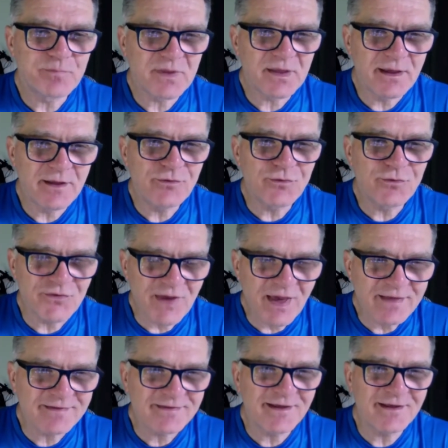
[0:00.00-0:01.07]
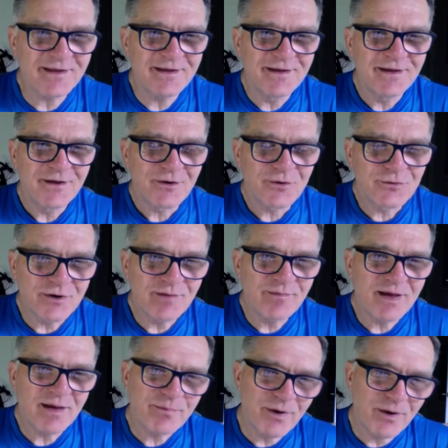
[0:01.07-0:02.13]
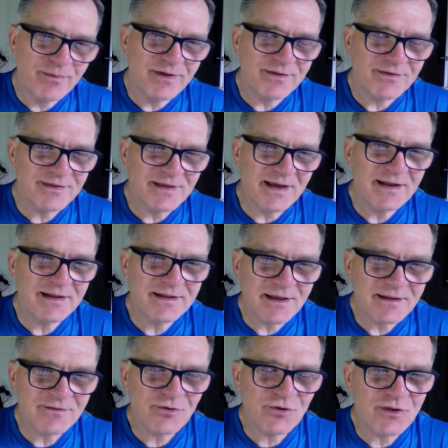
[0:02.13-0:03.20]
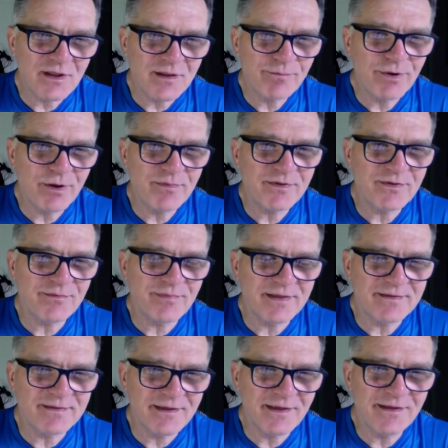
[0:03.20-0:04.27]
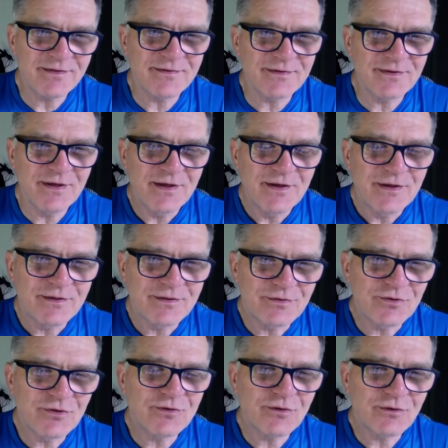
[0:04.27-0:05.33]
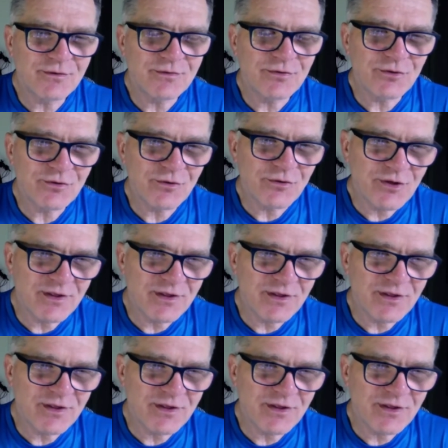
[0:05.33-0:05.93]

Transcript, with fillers: entuzjastę, który ma pomysł, ale tak, czy ten pomysł ma sens, czy to, czy to się